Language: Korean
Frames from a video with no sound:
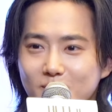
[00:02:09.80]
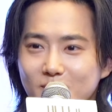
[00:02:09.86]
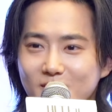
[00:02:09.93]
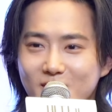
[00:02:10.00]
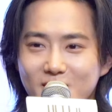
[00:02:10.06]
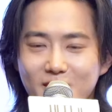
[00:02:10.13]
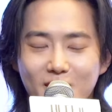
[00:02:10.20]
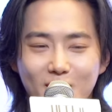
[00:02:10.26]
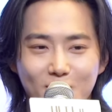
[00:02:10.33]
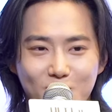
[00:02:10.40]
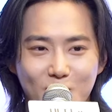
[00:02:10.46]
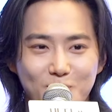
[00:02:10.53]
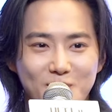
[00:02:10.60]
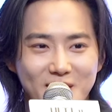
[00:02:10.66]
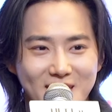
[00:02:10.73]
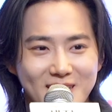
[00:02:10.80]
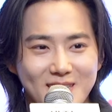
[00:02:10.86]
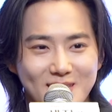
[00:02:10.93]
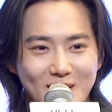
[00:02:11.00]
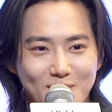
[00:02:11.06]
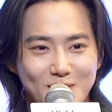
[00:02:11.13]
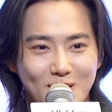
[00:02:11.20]
음, 기대가 됩니다.
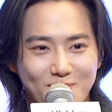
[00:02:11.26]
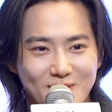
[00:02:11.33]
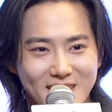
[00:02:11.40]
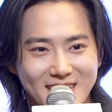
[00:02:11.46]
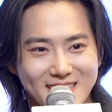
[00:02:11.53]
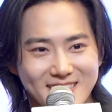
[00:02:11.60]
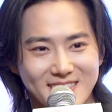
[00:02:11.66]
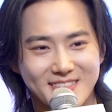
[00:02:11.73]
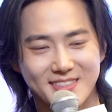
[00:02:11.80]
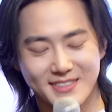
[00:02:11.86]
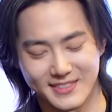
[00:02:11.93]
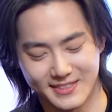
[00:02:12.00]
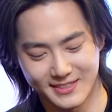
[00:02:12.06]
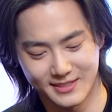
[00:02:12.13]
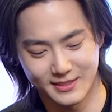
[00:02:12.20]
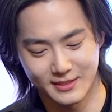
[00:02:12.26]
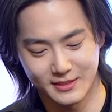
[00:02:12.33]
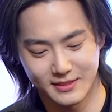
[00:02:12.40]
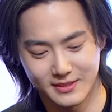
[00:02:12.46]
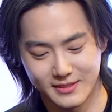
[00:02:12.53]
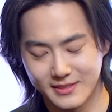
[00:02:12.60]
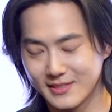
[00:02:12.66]
감사합니다. 어, 예,
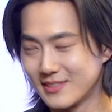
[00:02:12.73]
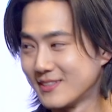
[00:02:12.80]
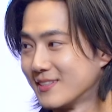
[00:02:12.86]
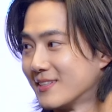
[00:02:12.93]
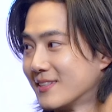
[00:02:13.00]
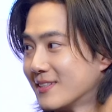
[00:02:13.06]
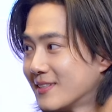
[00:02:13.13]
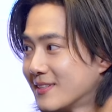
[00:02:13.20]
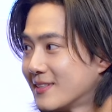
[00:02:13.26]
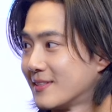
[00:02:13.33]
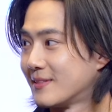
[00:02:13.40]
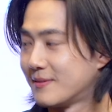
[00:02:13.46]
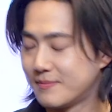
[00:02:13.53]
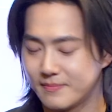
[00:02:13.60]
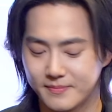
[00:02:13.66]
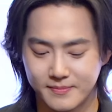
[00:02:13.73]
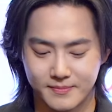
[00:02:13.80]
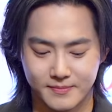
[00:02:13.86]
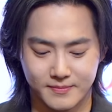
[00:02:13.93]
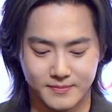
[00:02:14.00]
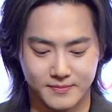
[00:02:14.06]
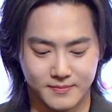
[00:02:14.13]
맞습니다.
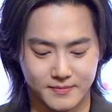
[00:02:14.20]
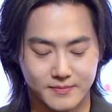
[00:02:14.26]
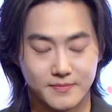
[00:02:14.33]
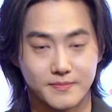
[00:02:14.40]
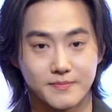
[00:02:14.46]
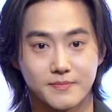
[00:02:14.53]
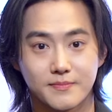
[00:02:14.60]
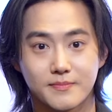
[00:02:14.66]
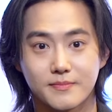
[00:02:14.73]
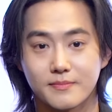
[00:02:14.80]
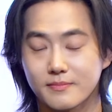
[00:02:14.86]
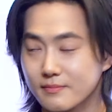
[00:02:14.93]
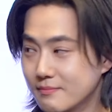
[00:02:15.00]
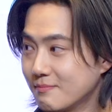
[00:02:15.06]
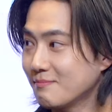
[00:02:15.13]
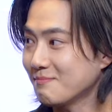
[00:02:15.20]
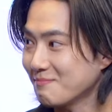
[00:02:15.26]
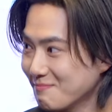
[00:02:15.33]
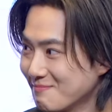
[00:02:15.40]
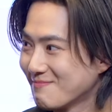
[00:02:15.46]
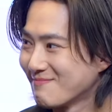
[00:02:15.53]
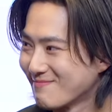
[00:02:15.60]
사극의 틈새 공략을
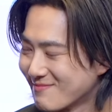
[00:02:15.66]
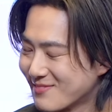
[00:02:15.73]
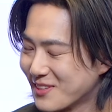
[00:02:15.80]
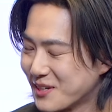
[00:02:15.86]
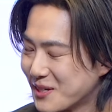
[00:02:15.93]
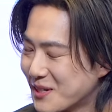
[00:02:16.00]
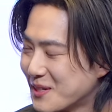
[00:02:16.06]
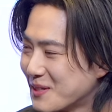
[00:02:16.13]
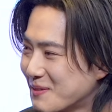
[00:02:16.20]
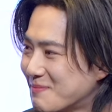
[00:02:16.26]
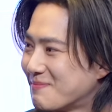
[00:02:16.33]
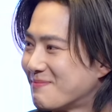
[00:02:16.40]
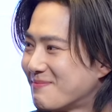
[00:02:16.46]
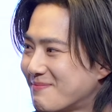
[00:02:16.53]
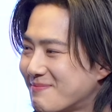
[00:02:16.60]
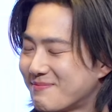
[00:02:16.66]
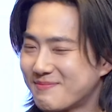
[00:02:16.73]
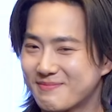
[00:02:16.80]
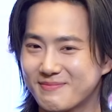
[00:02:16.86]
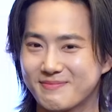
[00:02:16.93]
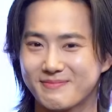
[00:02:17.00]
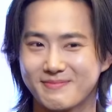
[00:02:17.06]
우리 또 수호 배우님이 예,
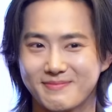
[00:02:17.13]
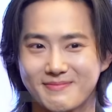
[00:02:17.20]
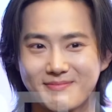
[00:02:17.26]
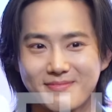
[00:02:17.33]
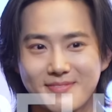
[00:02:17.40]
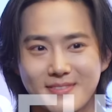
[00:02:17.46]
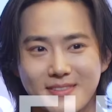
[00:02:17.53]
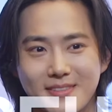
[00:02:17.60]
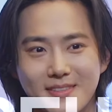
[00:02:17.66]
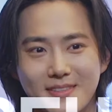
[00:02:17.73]
노리겠다 말씀을